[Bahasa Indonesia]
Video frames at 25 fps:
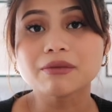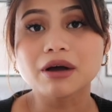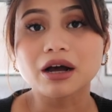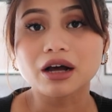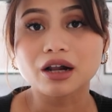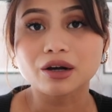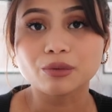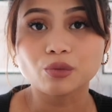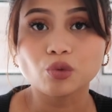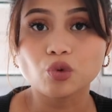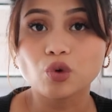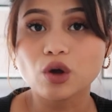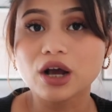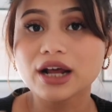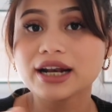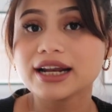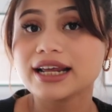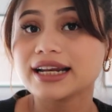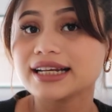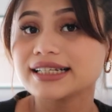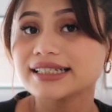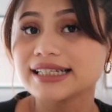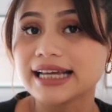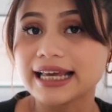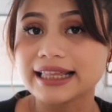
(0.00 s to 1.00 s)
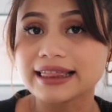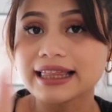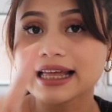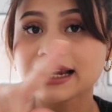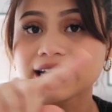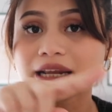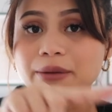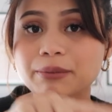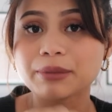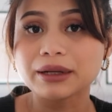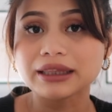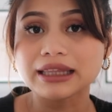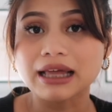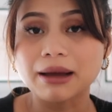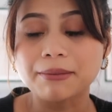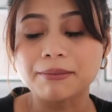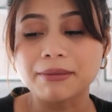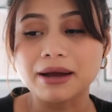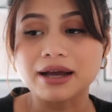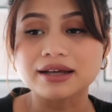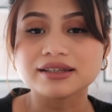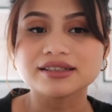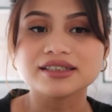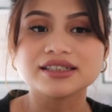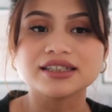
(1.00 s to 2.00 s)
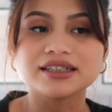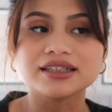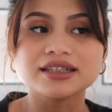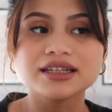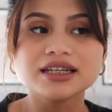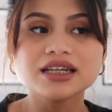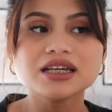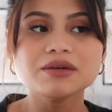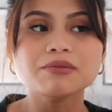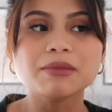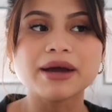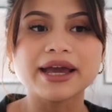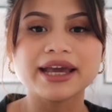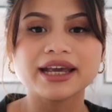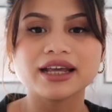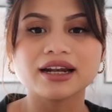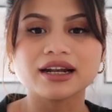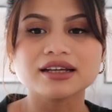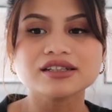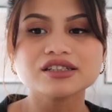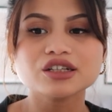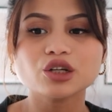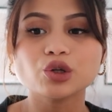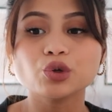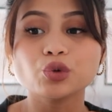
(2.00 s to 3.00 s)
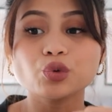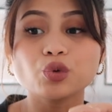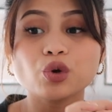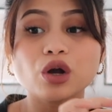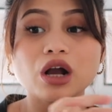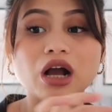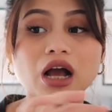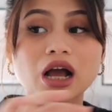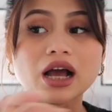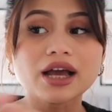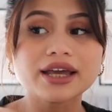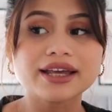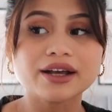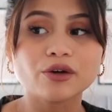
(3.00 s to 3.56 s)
bakal buka dari jahitan yang pertama jadi bayangin aja luka